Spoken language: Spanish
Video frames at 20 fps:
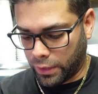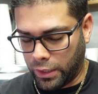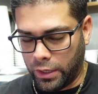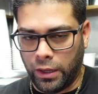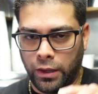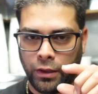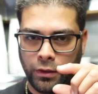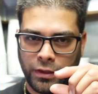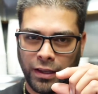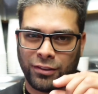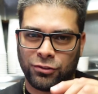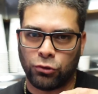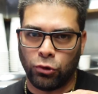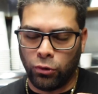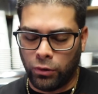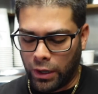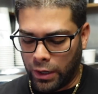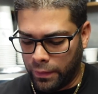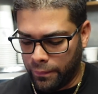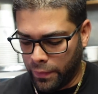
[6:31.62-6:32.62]
y
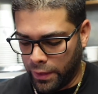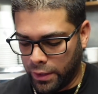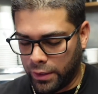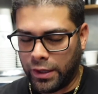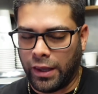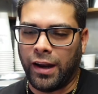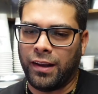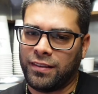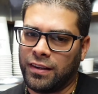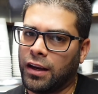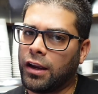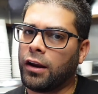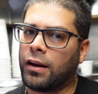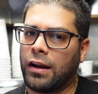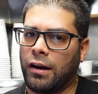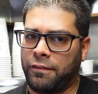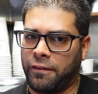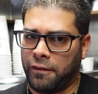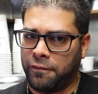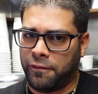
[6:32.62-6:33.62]
textura, Quiere decir que el
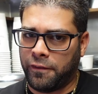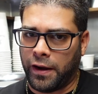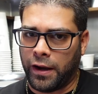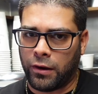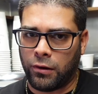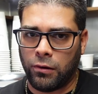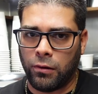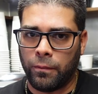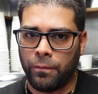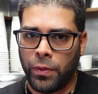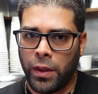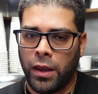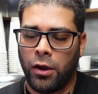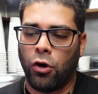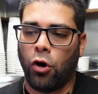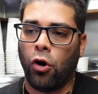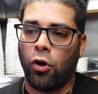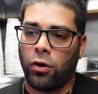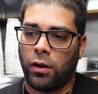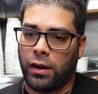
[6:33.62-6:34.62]
café es fresco.
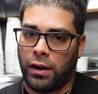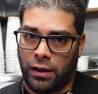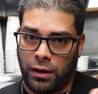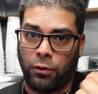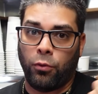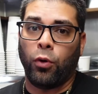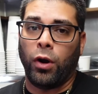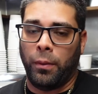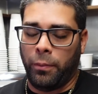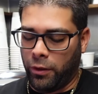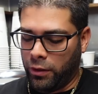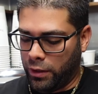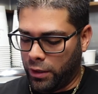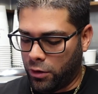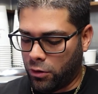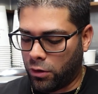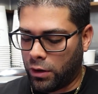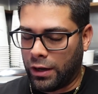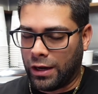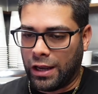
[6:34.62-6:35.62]
Aunque vuelvo y
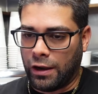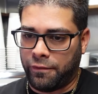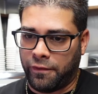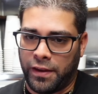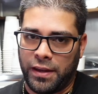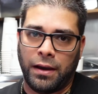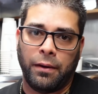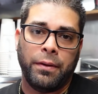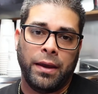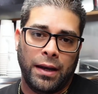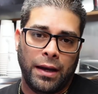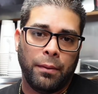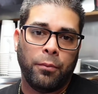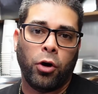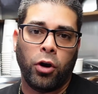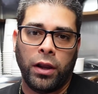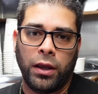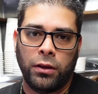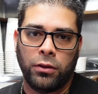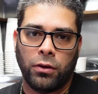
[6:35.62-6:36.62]
digo, el café ya viene
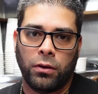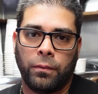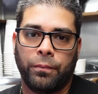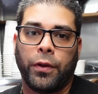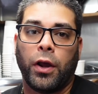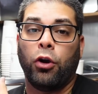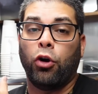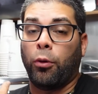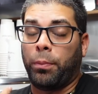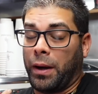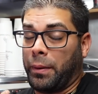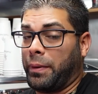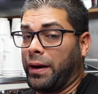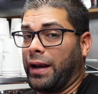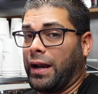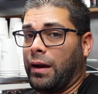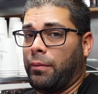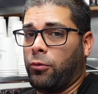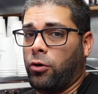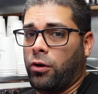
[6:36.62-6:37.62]
molido, lo
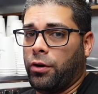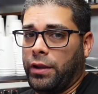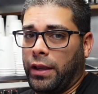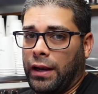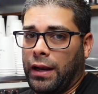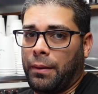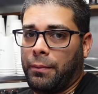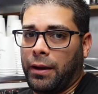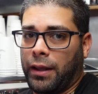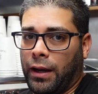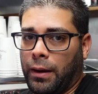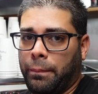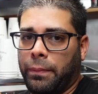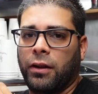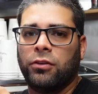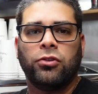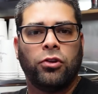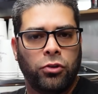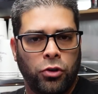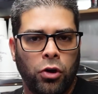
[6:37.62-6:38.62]
preparamos en la máquina
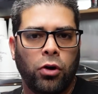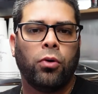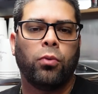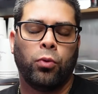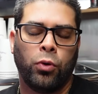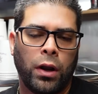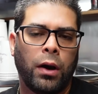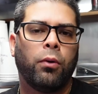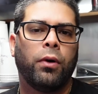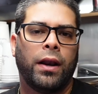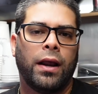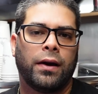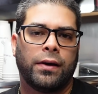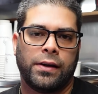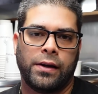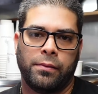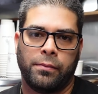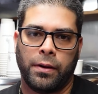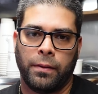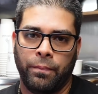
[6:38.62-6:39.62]
expreso y dio una buena
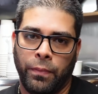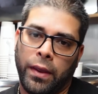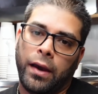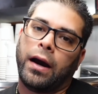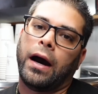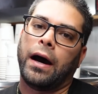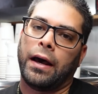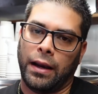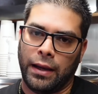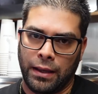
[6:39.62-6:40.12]
crema. Ahora